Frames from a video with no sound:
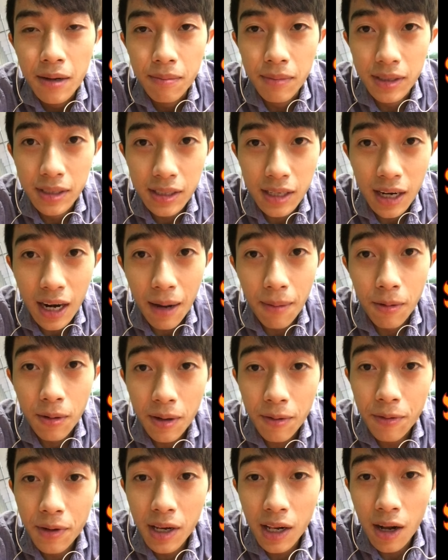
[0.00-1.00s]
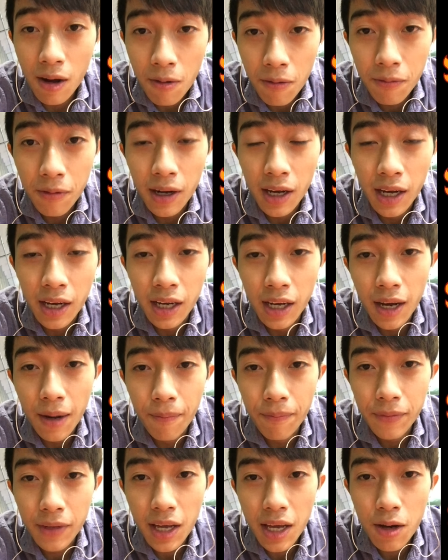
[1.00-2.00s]
mình sẽ làm một cái vlog về um,
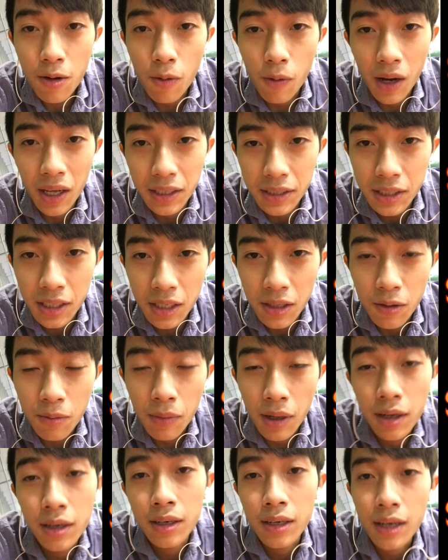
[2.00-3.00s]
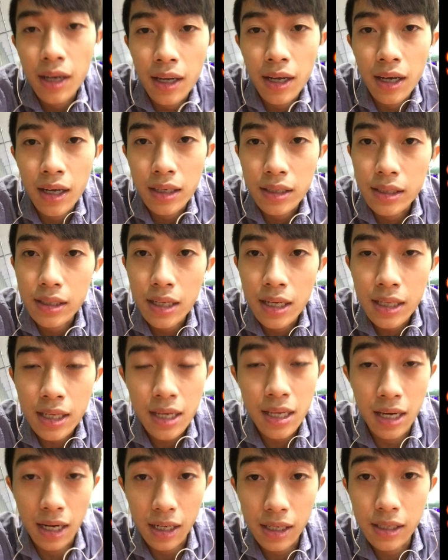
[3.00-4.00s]
cái cuộc hành trình của mình uh, đi
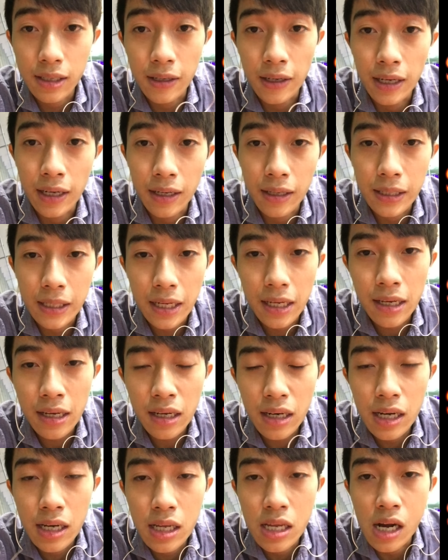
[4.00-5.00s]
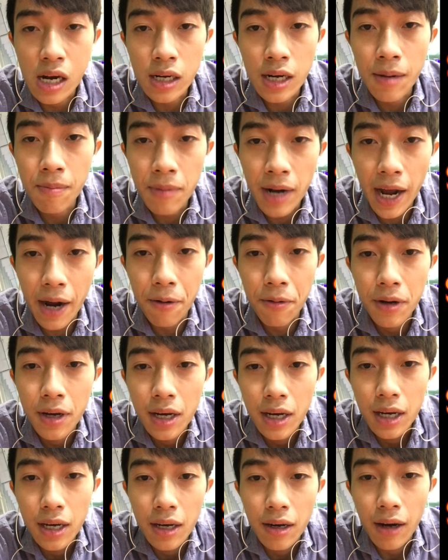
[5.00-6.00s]
tới Nhật và uh, sẽ đi những điểm nào
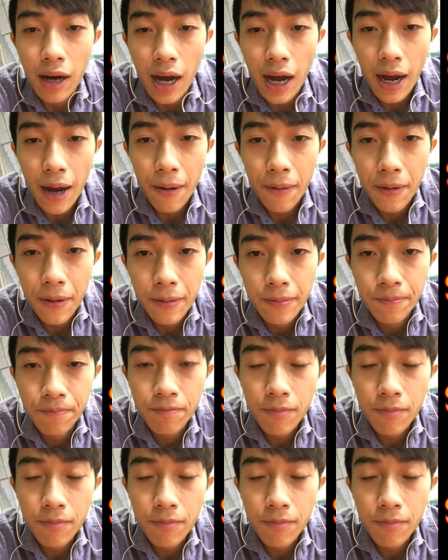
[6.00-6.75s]
uh,